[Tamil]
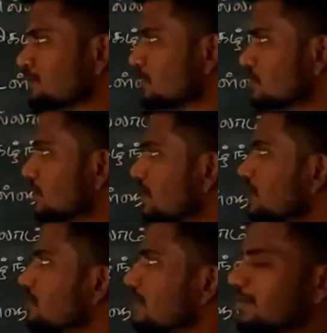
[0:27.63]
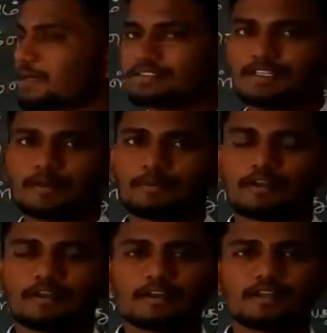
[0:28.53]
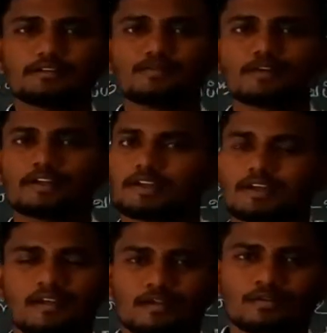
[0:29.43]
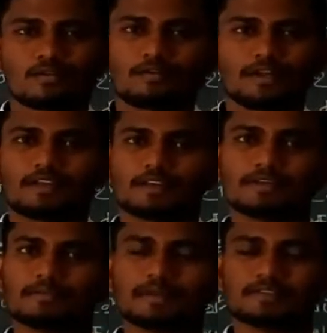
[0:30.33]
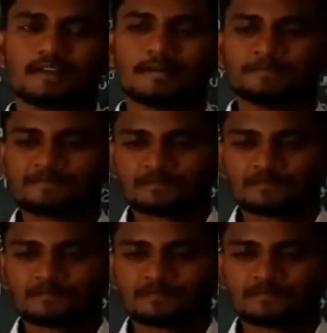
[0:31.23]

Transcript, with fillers: ஸோ தட் இது வரைக்கும் படிச்சிட்டிங்க அப்படின்ட்டுனா டென்த்து புக்கில் இருக்க எல்லா குரலுமே நீங்கள் பார்த்துடலாம்